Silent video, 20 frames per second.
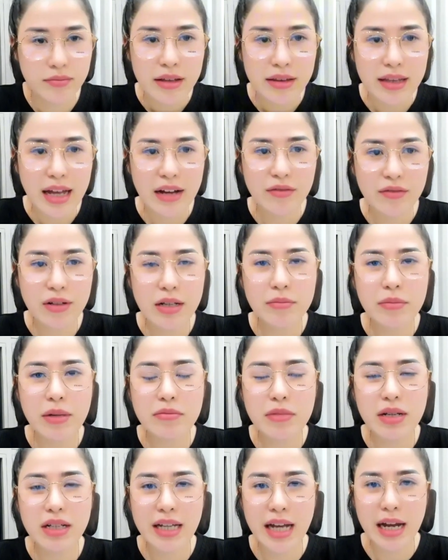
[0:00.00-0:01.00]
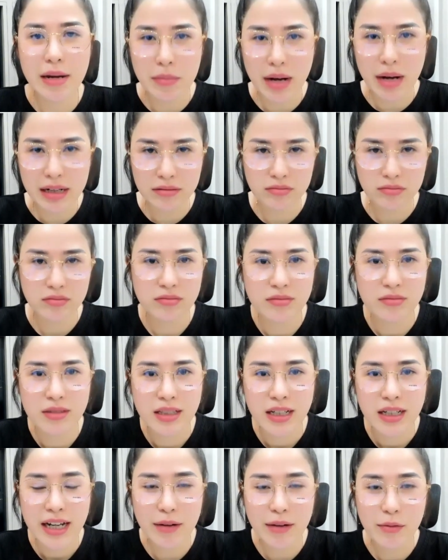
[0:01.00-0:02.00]
Tại vì mình bị thèm ăn,
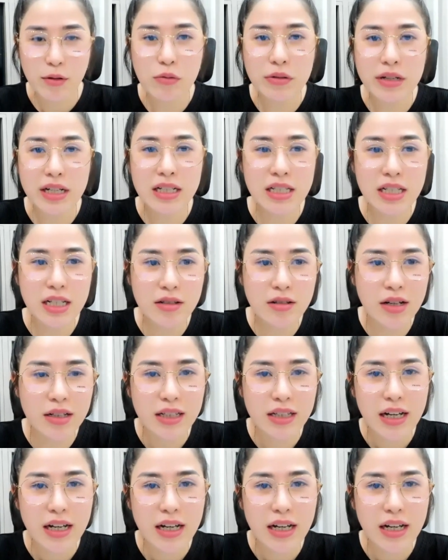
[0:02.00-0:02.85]
em không kiên trì được.